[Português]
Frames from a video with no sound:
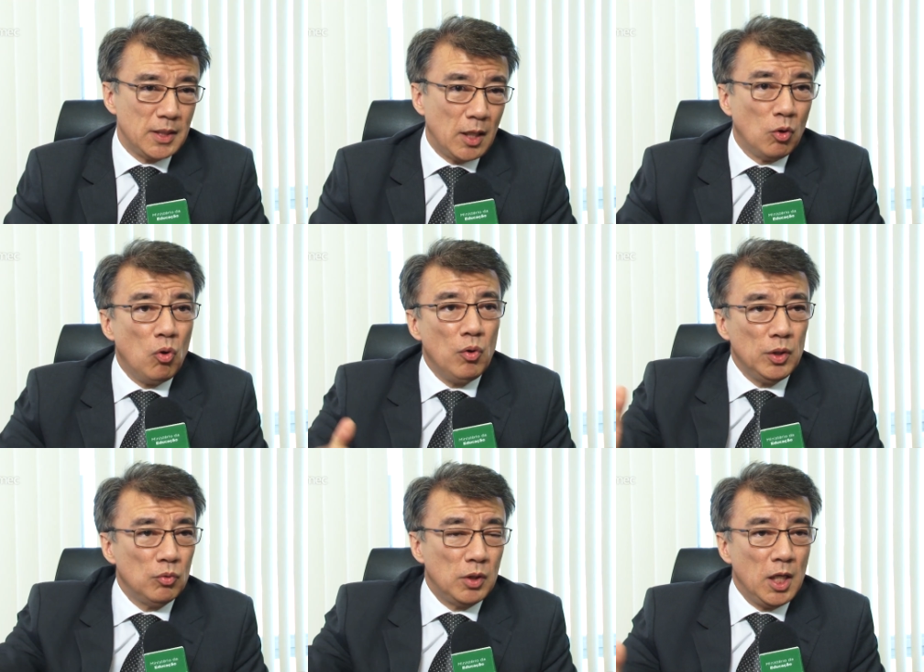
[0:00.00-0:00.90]
se
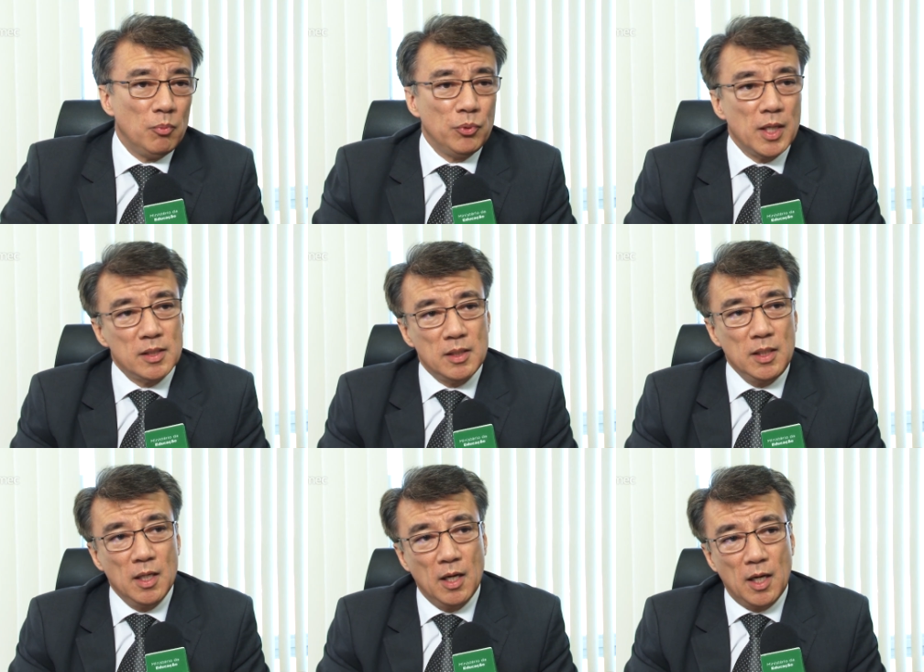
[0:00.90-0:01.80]
alongue no tempo e
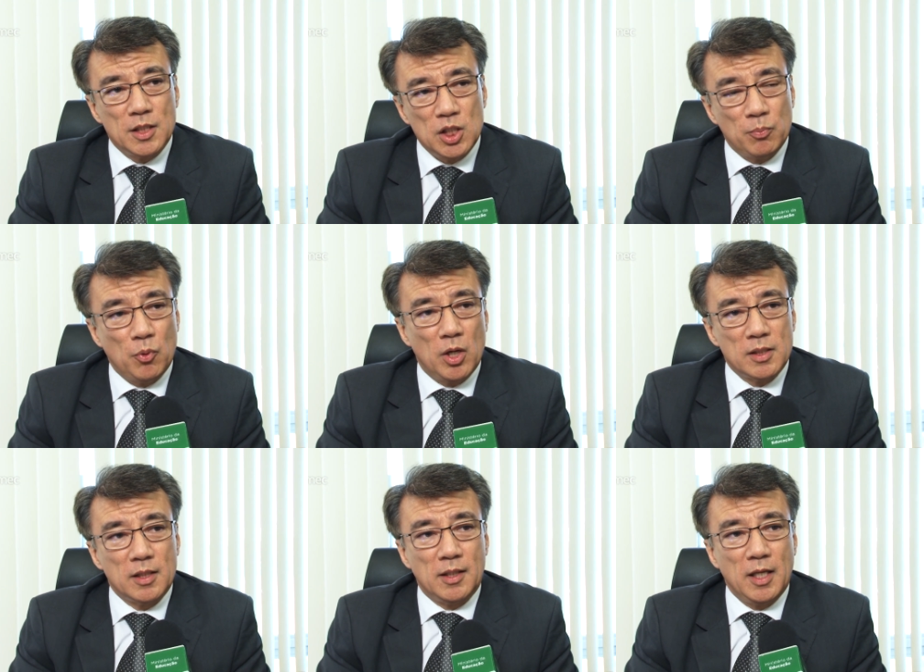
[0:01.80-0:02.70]
assim a gente
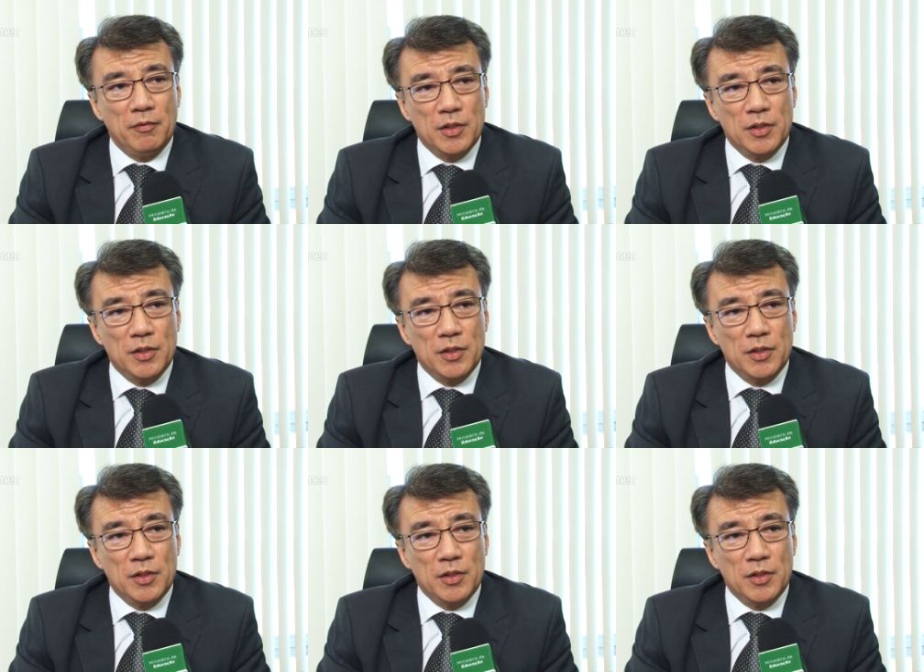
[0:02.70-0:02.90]
possa ter